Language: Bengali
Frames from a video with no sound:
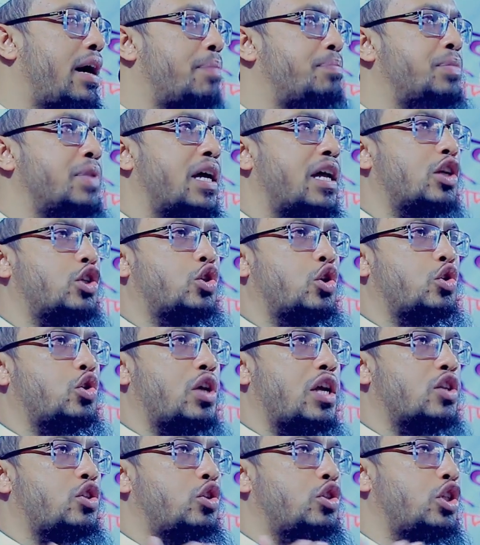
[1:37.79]
আপনার
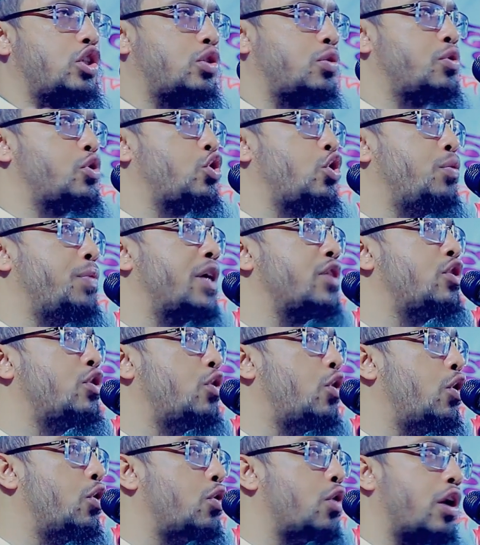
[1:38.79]
সচরাচর যে সমস্ত
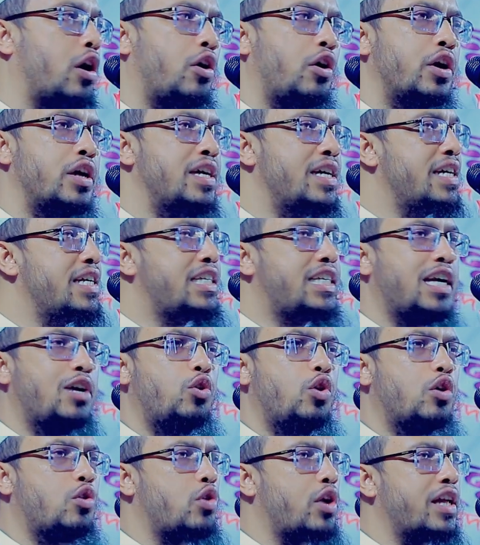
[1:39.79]
অভিবাদনগুলো করা হয়
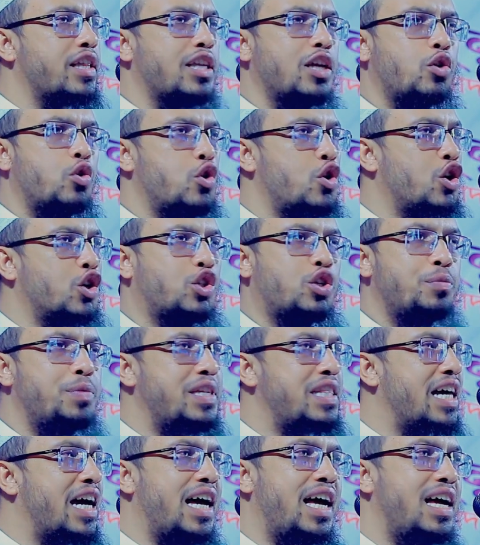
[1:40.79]
সেগুলো করাতে কোনো
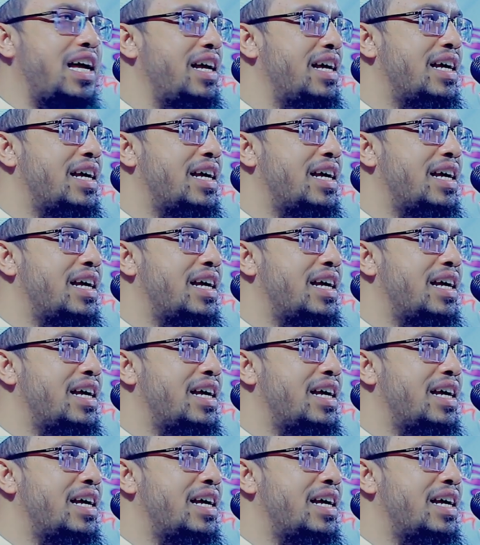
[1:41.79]
অসুবিধা